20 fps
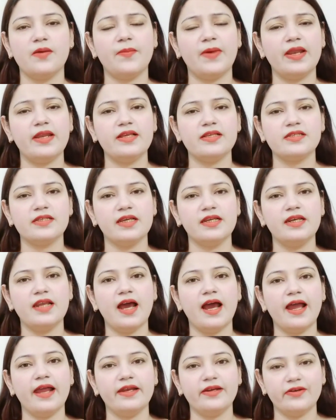हमारी स्किन
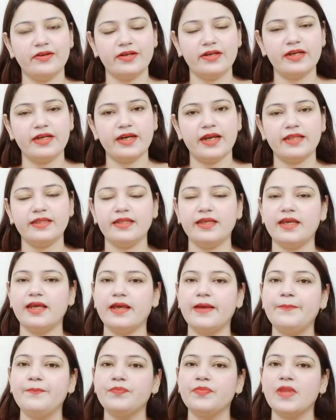हाइड्रेटेड रहती
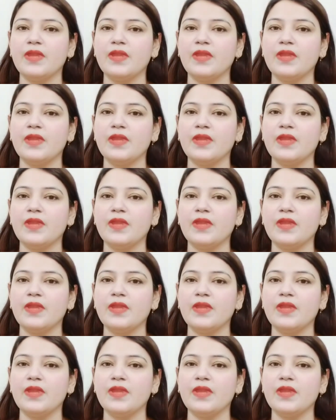है